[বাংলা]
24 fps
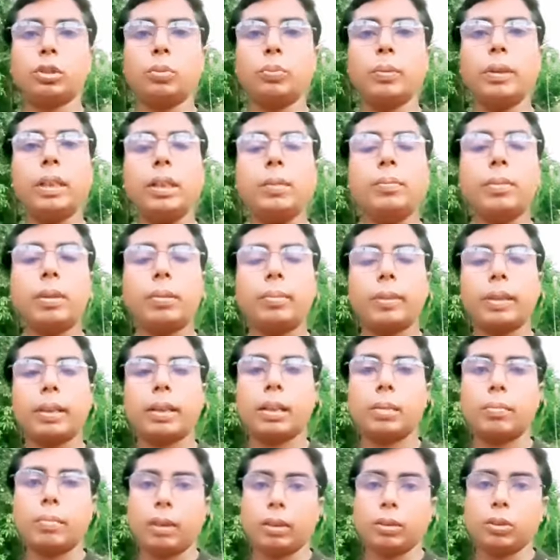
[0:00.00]
তো মিনিমাম
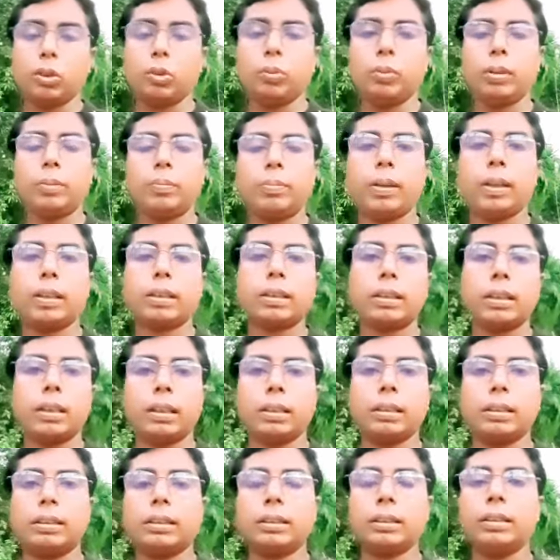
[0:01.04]
এখানে মাধ্যমিক পাস
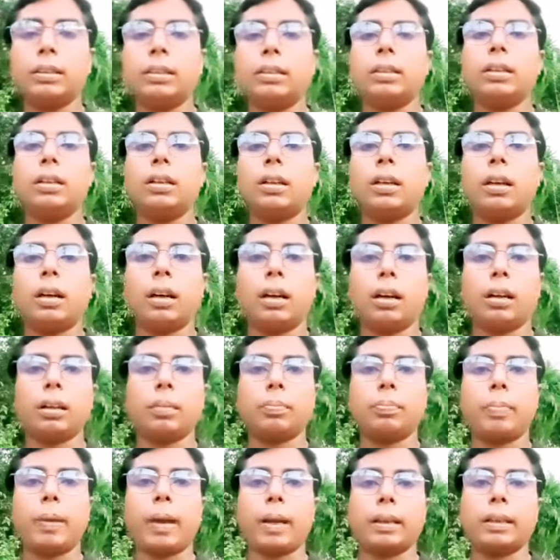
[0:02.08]
লাগছে আর
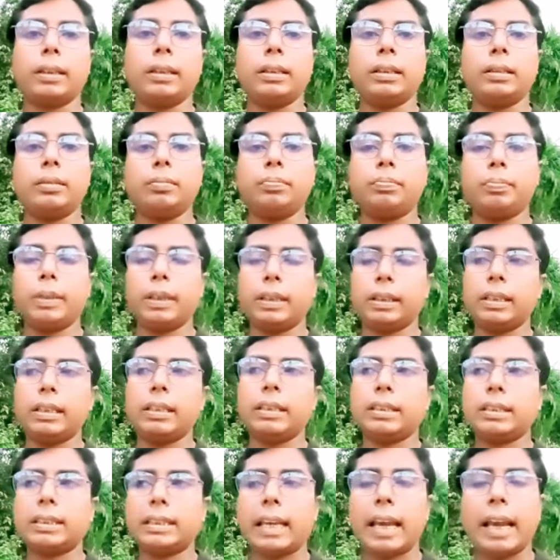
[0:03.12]
প্যাকিং পিকিং
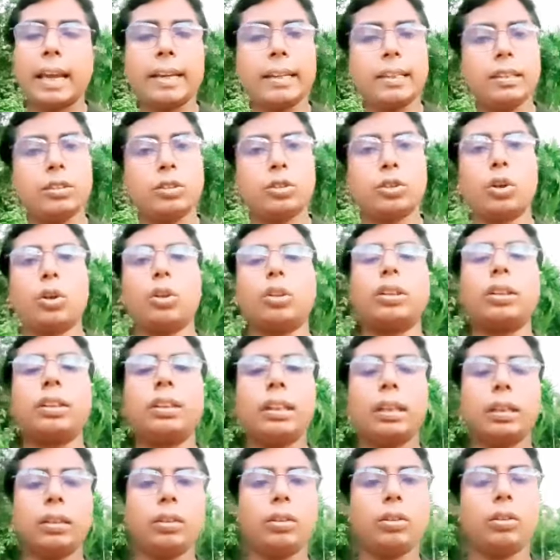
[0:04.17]
স্ক্যানিং শর্টিং
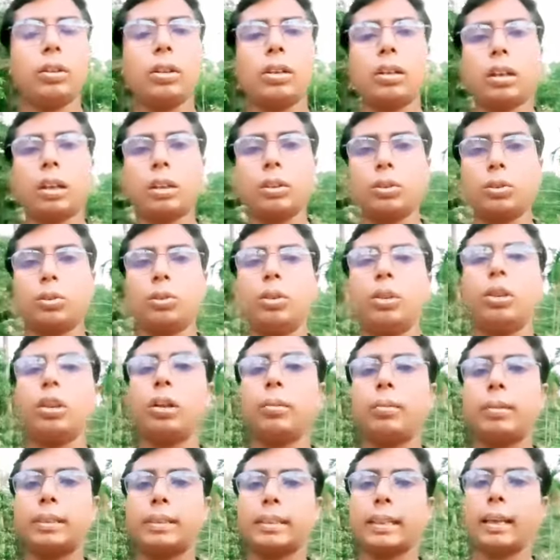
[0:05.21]
এ ধরনের কাজগুলোই
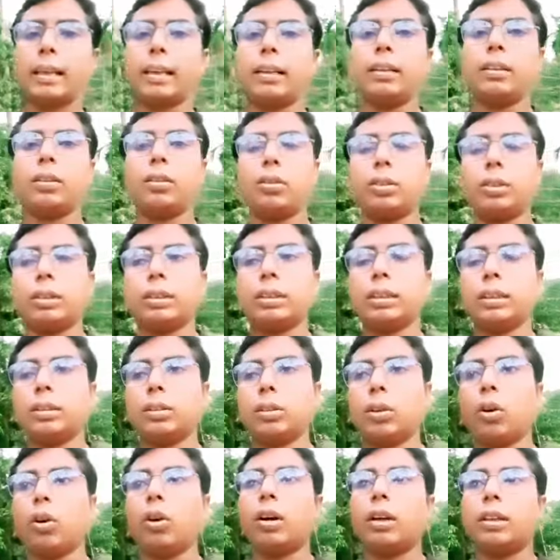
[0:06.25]
হবে স্যালারি রয়েছে
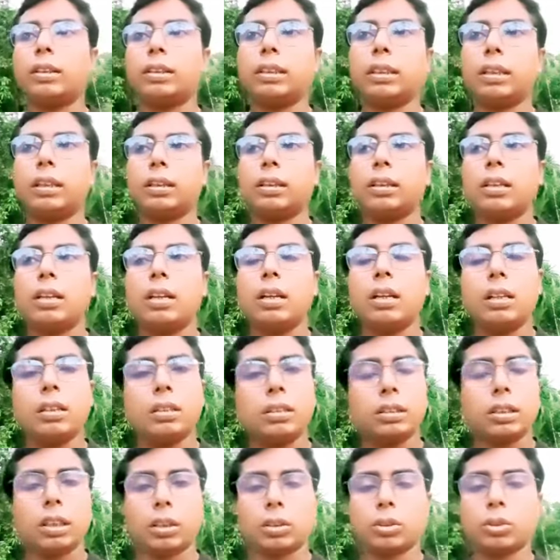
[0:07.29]
ন হাজার
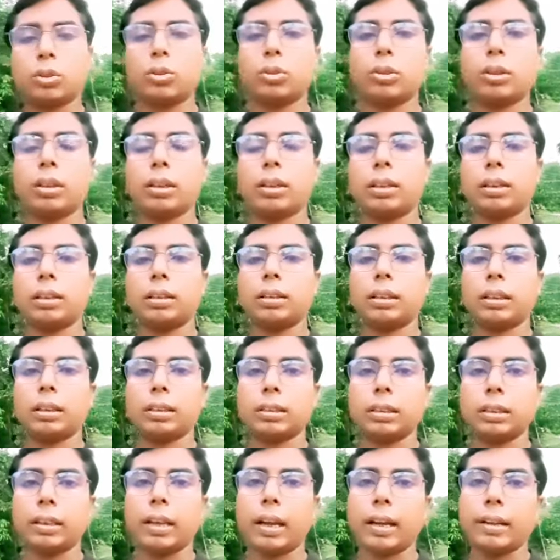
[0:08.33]
চারশো টাকা তার
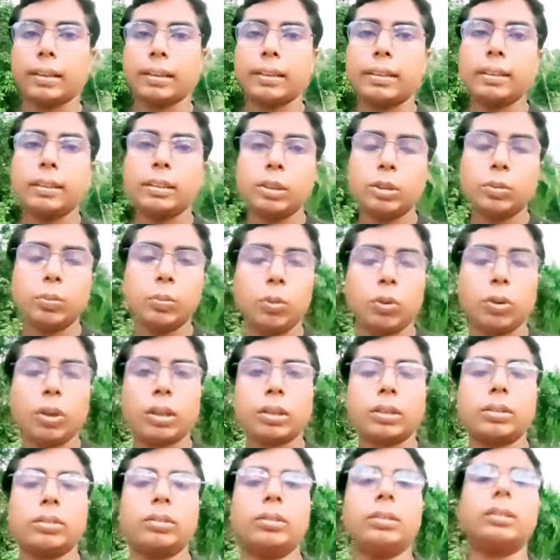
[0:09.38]
সাথে অ্যাটেন্ডেন্স
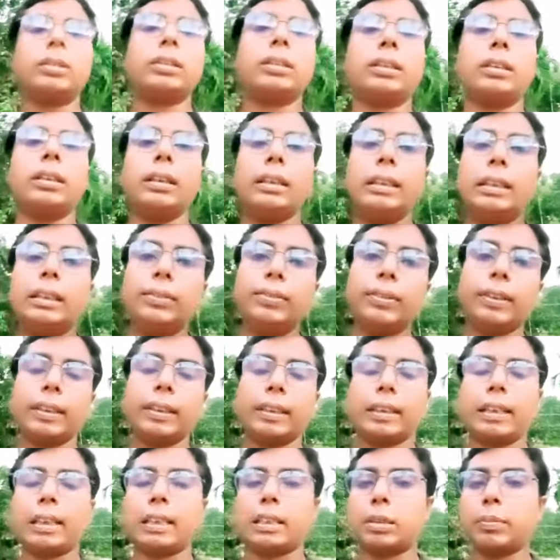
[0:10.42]
বোনাস রয়েছে লিভ
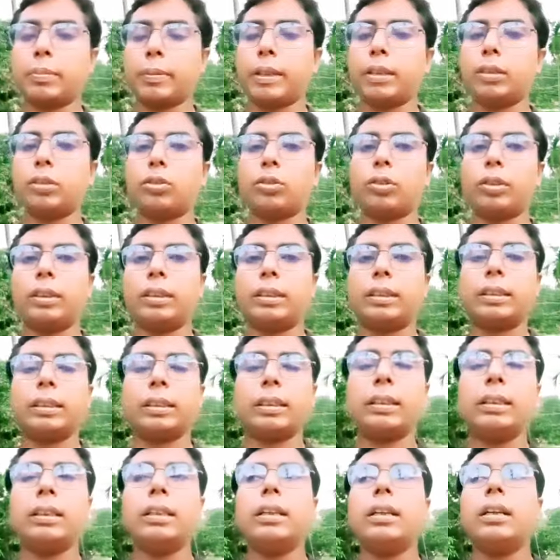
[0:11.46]
এনক্যাশমেন্ট রয়েছে